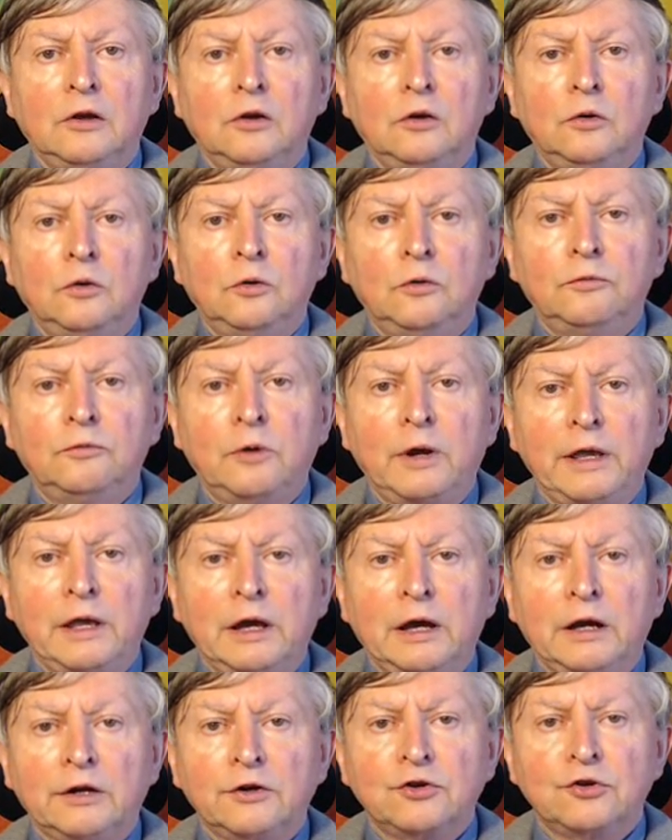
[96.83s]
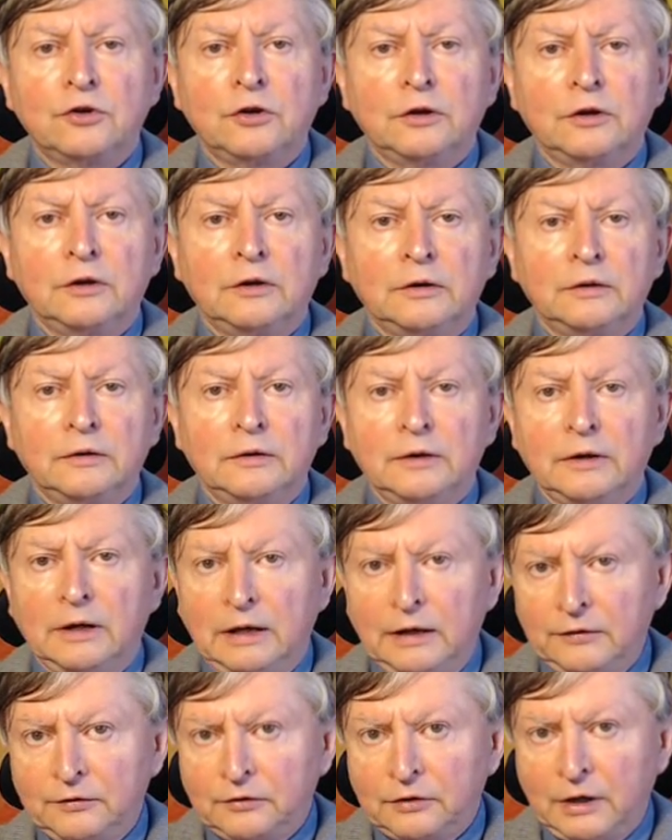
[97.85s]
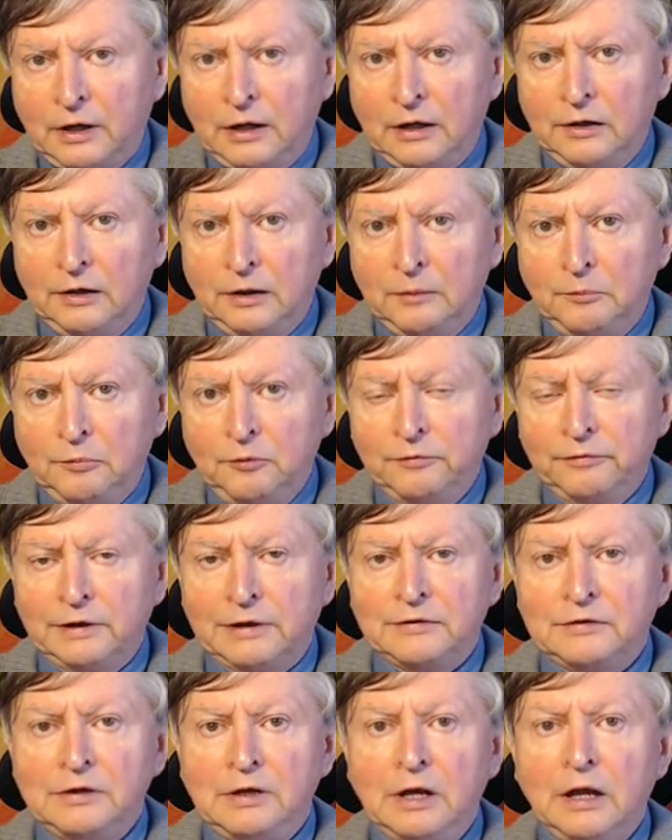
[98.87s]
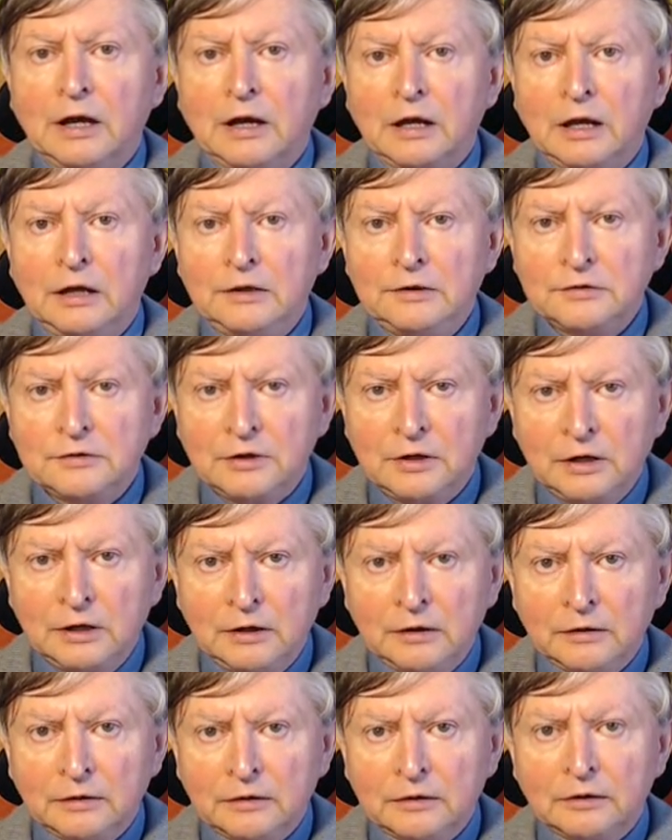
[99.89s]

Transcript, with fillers: le voyage astral est plus facile à réaliser